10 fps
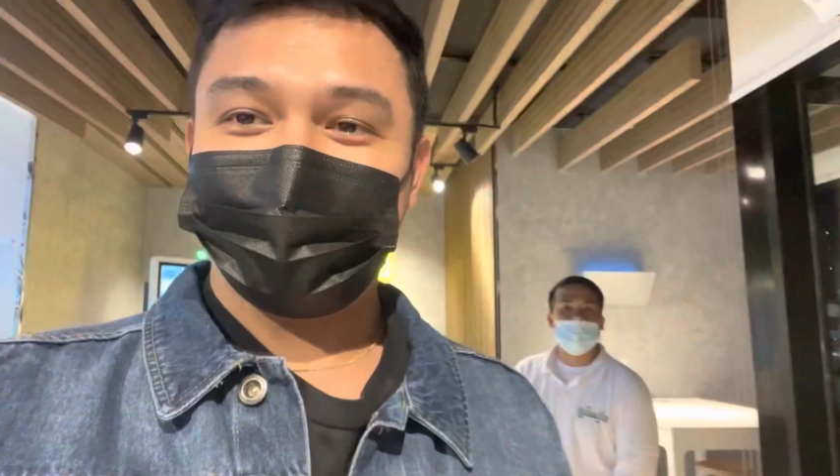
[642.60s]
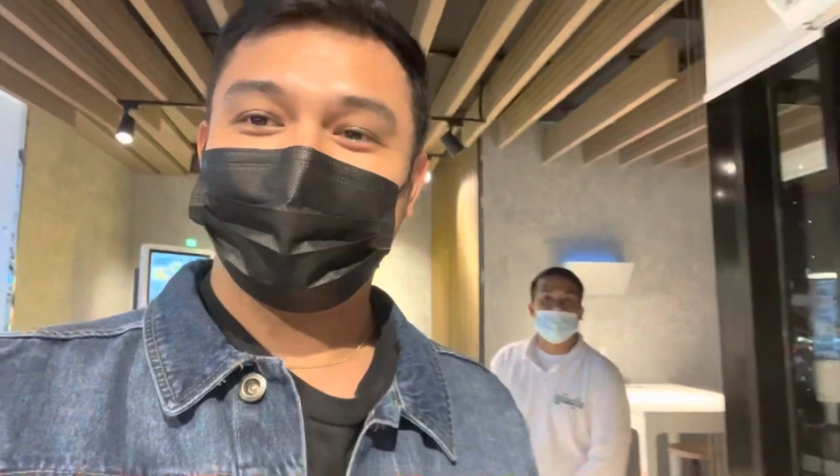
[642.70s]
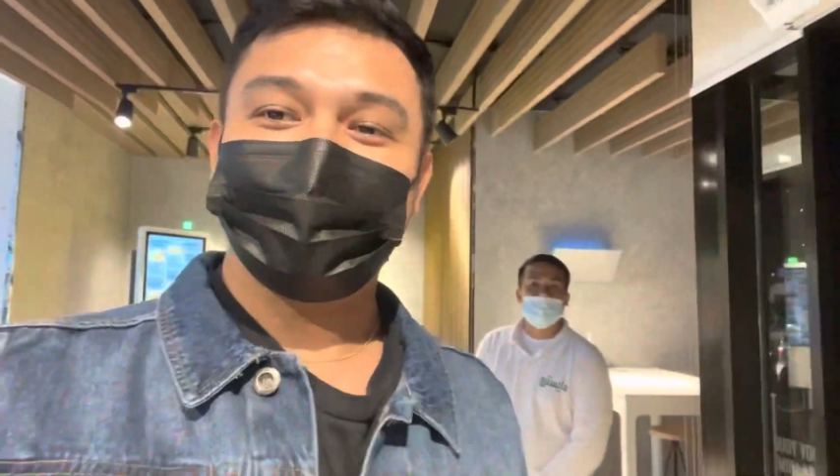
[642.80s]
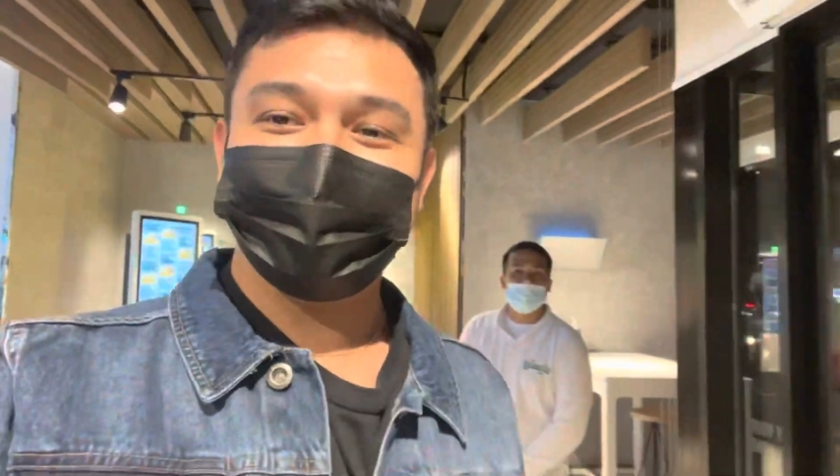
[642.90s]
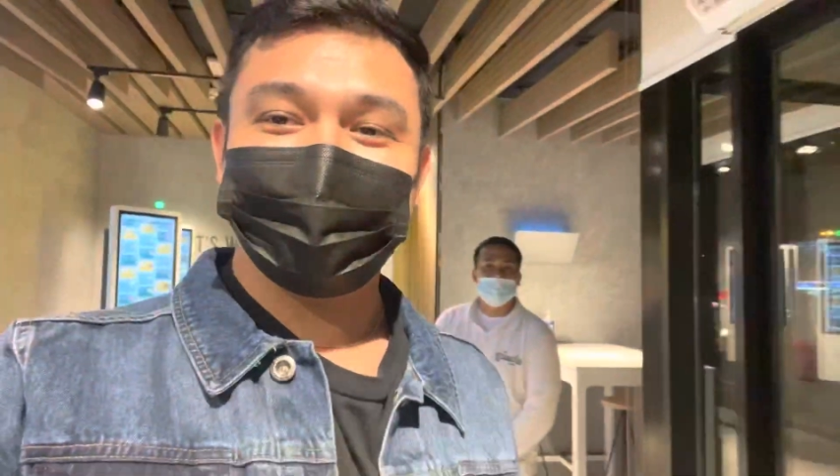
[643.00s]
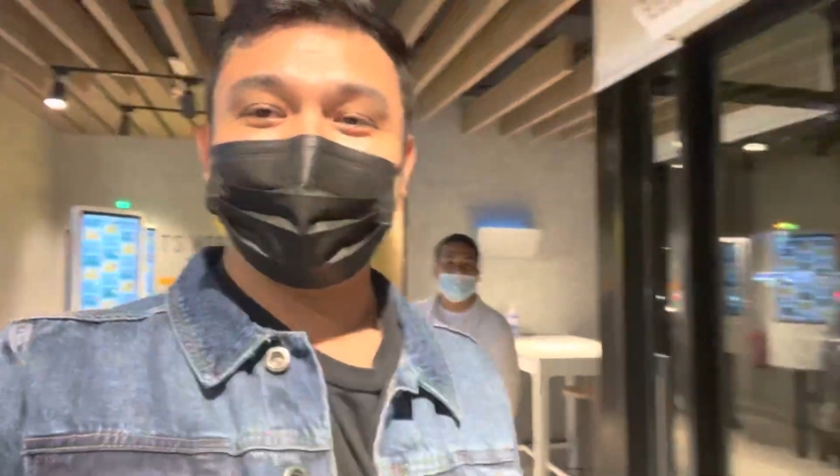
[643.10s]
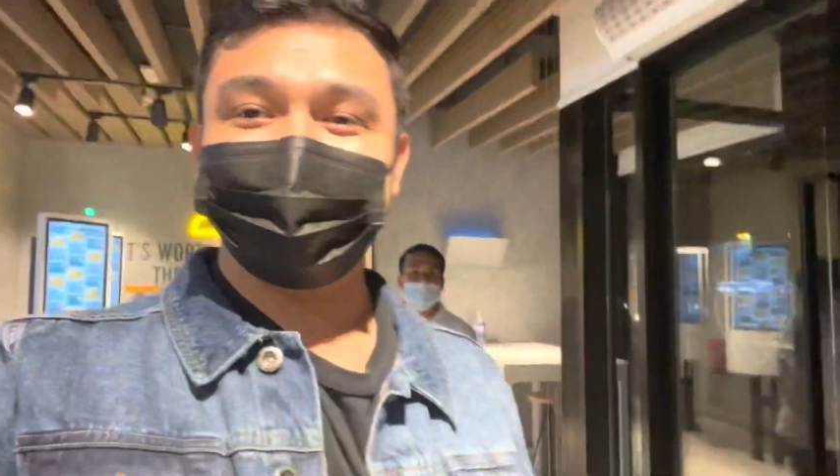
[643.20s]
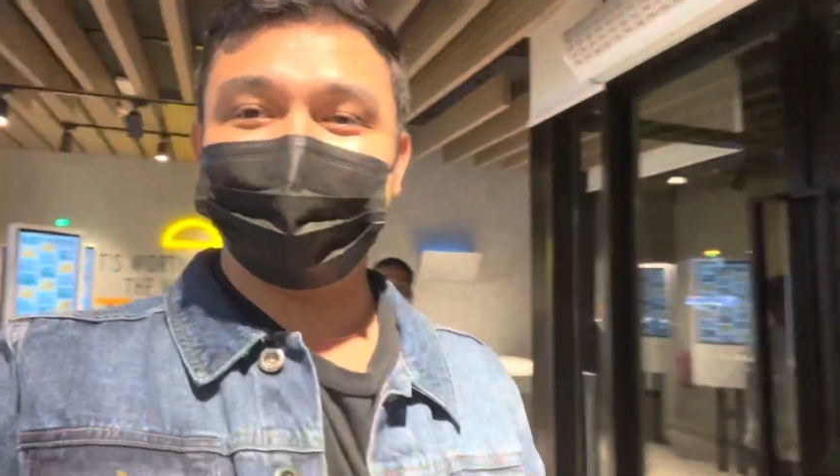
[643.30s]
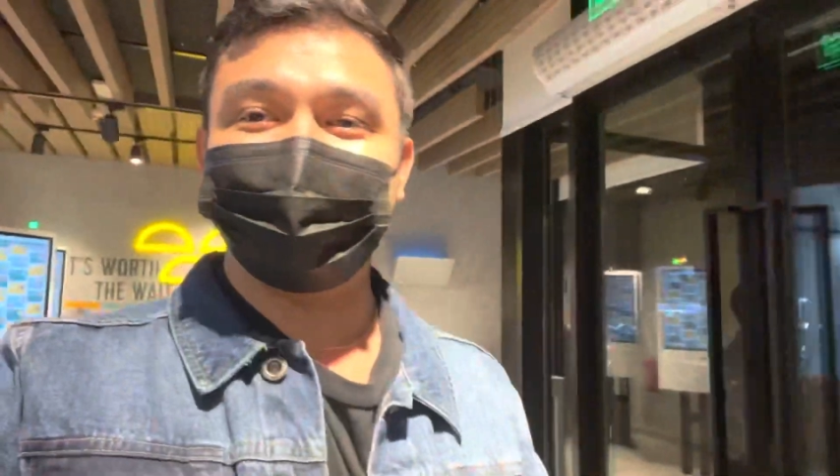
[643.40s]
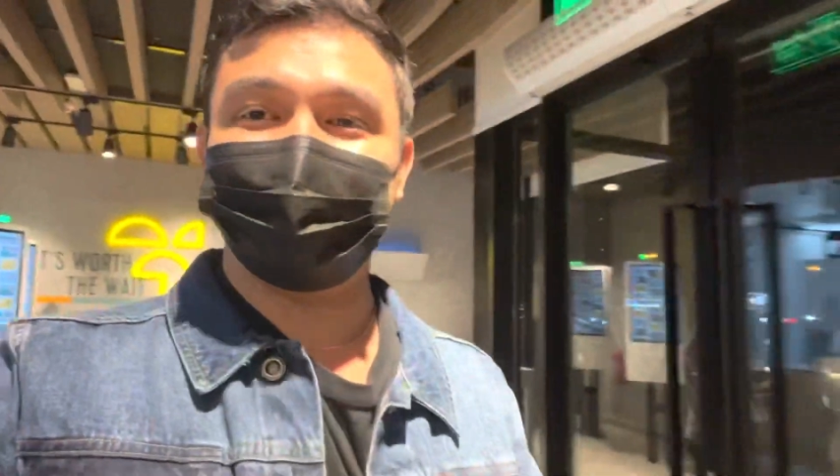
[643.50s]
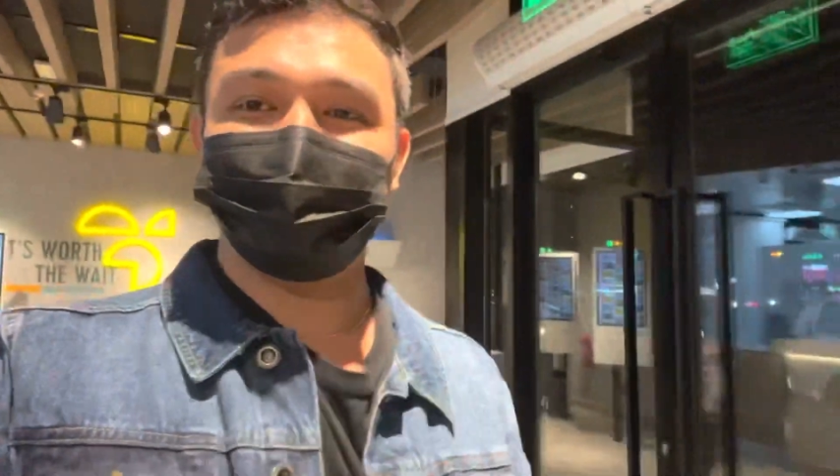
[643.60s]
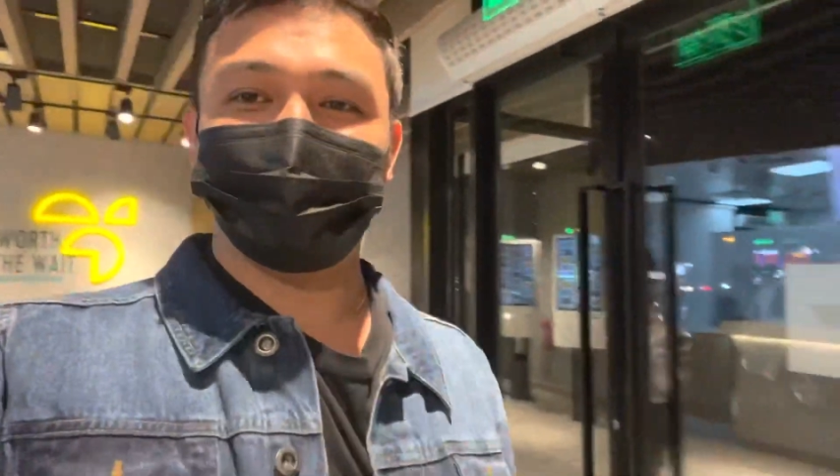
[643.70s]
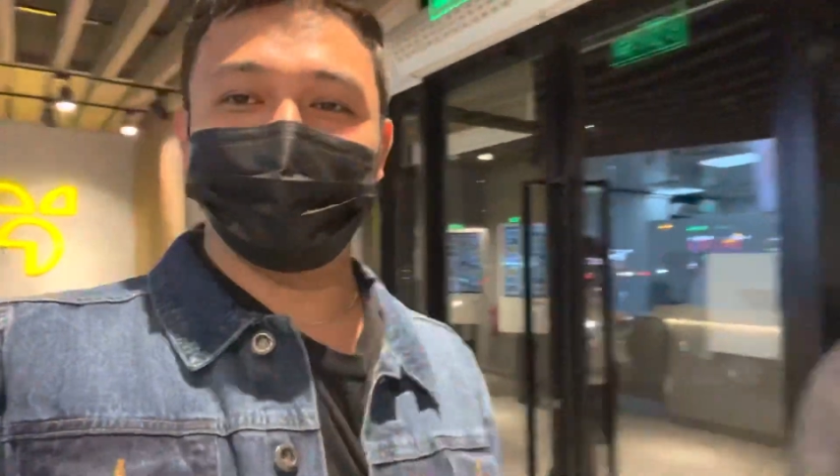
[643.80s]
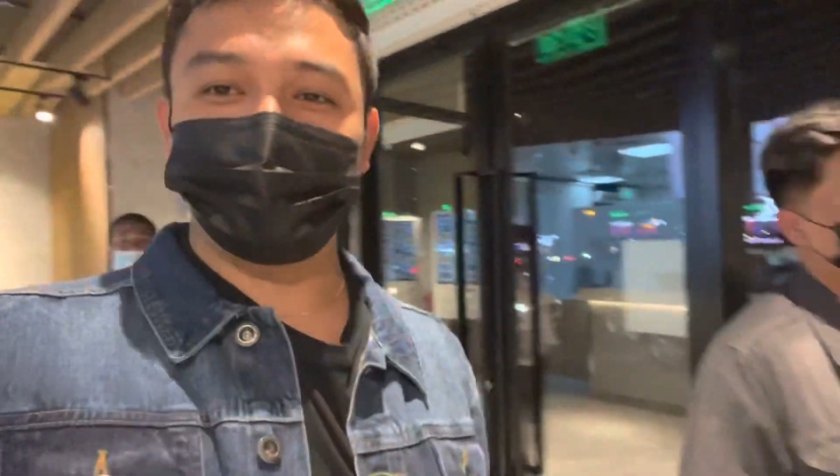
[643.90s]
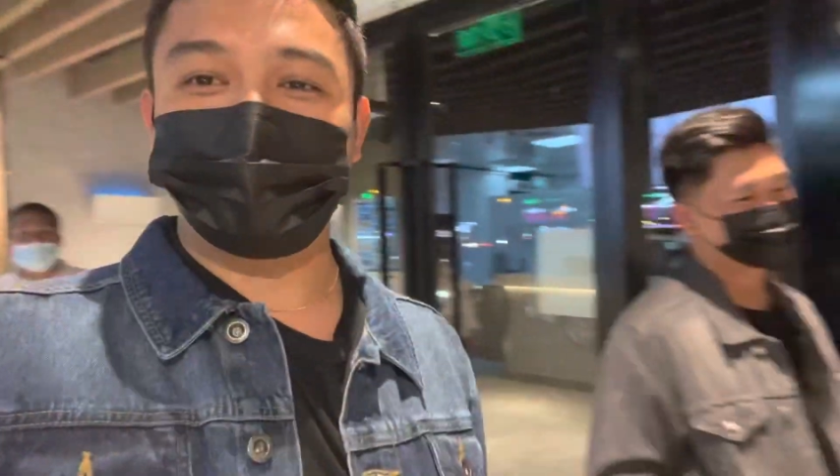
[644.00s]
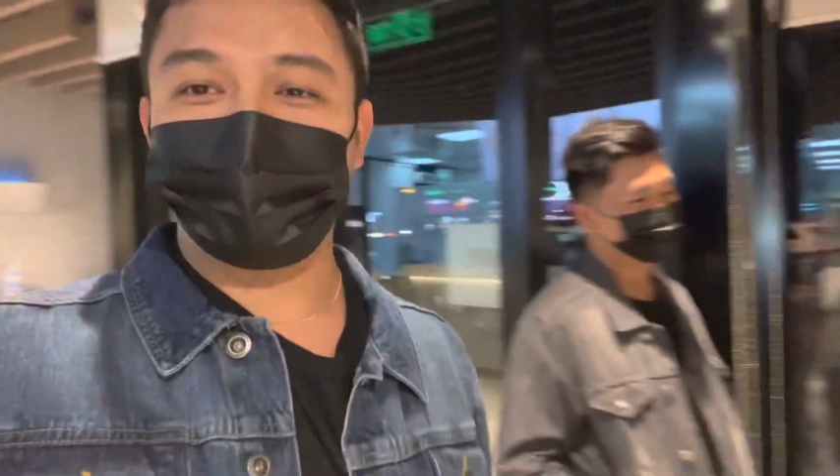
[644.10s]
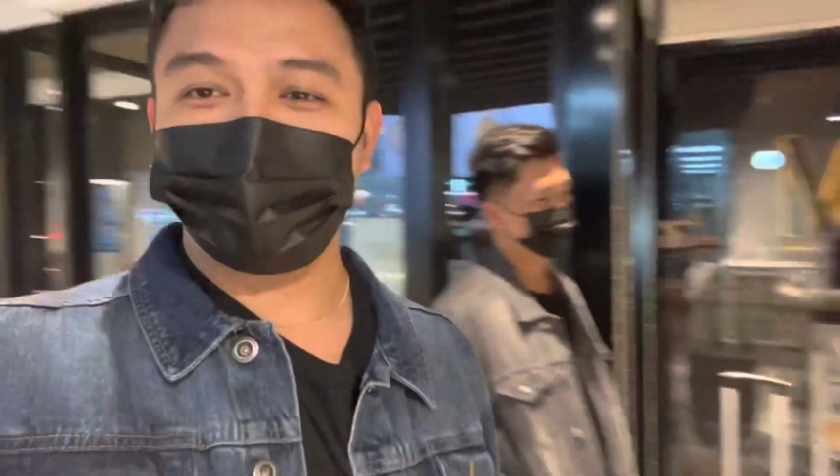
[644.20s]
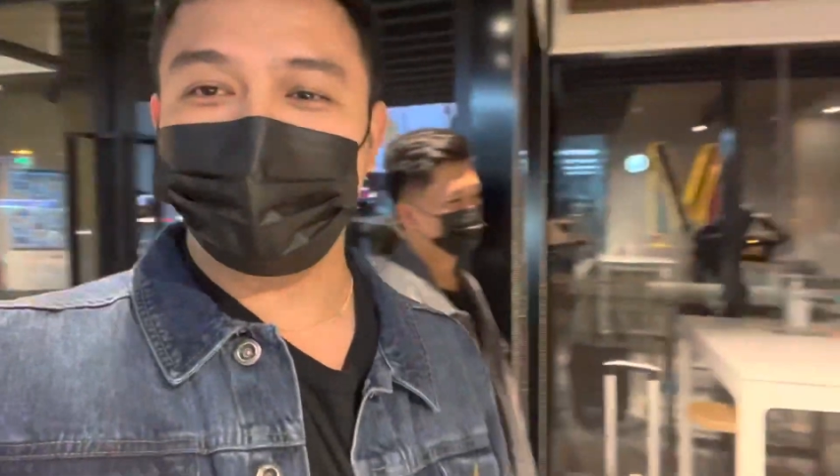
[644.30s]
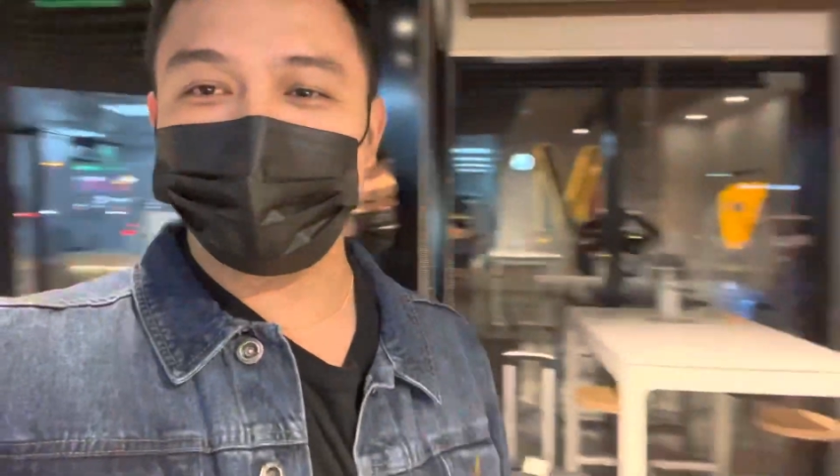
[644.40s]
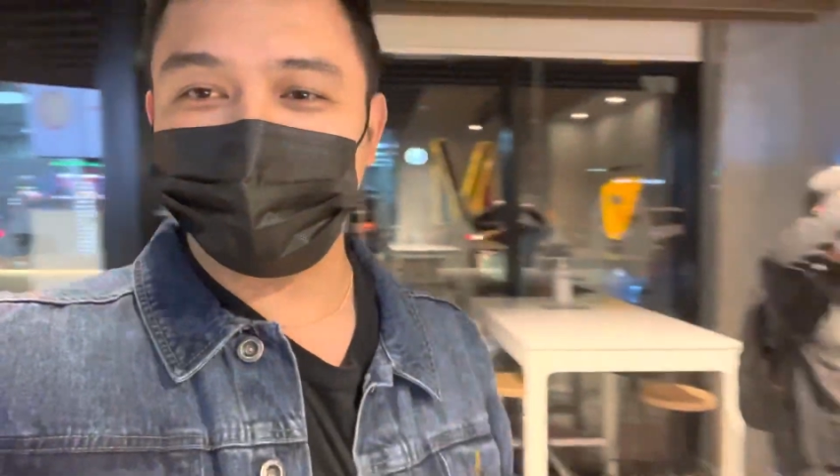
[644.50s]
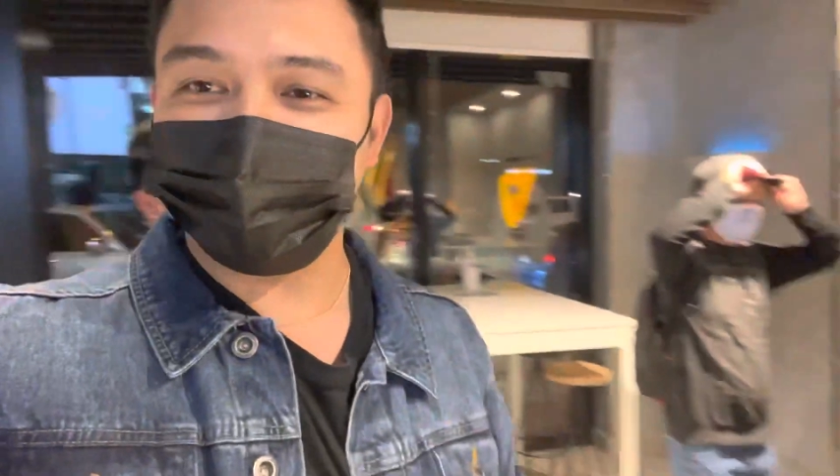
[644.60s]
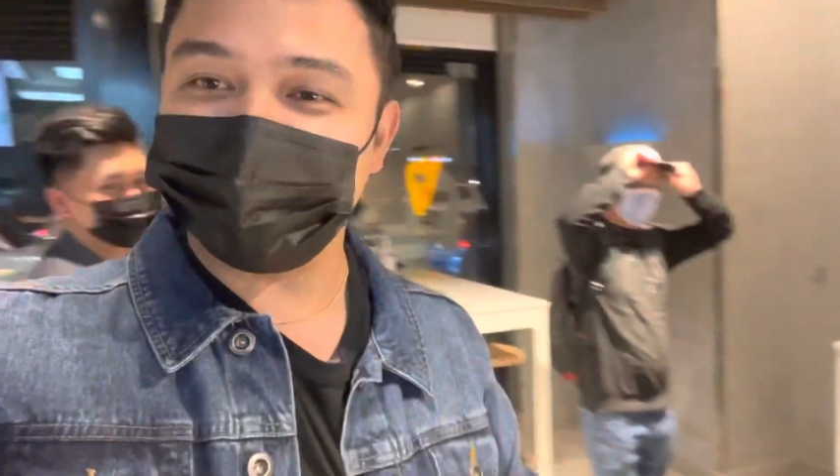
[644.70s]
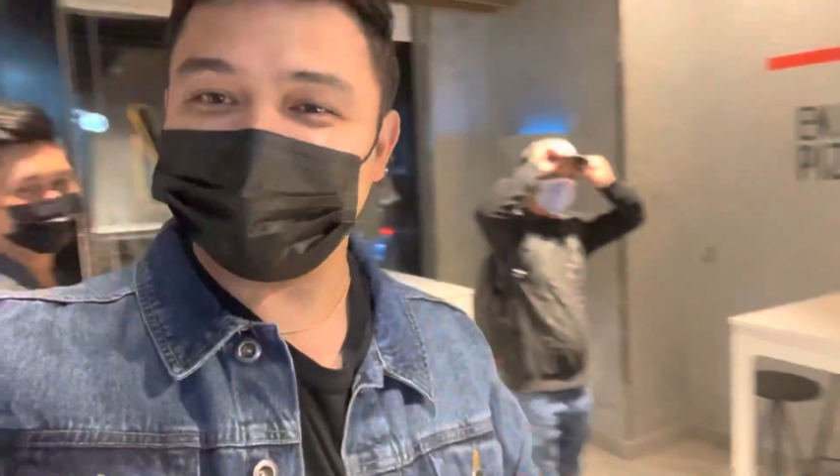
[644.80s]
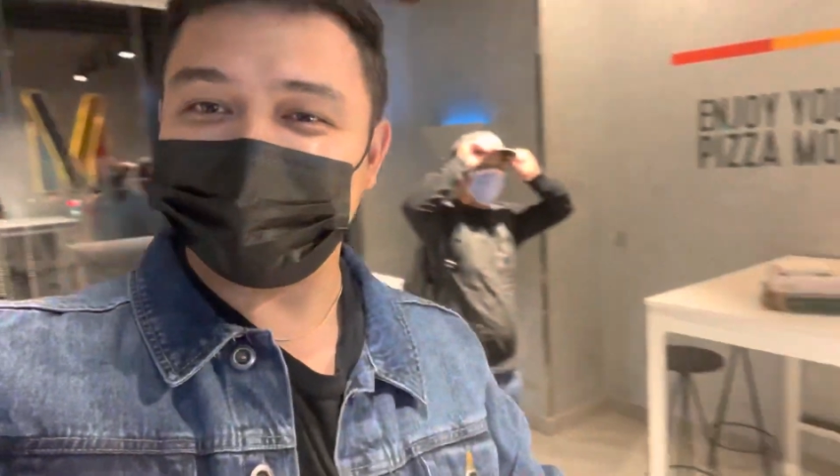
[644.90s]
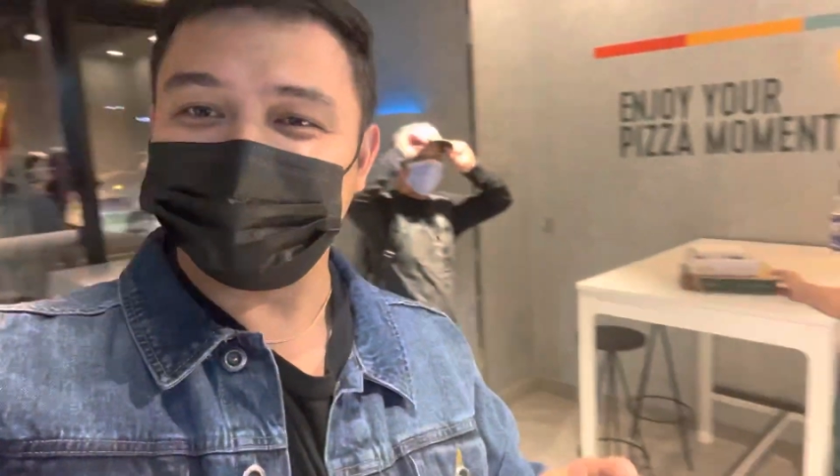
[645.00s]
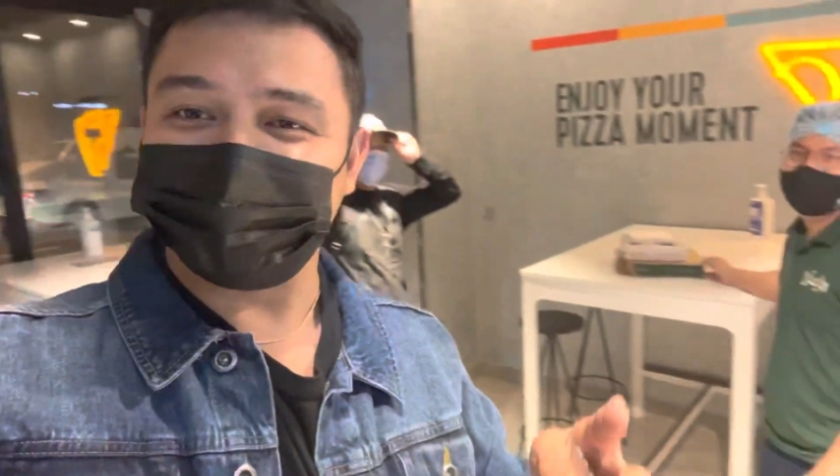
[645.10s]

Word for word: Hey guys, nakakahiya pero may free pizza kami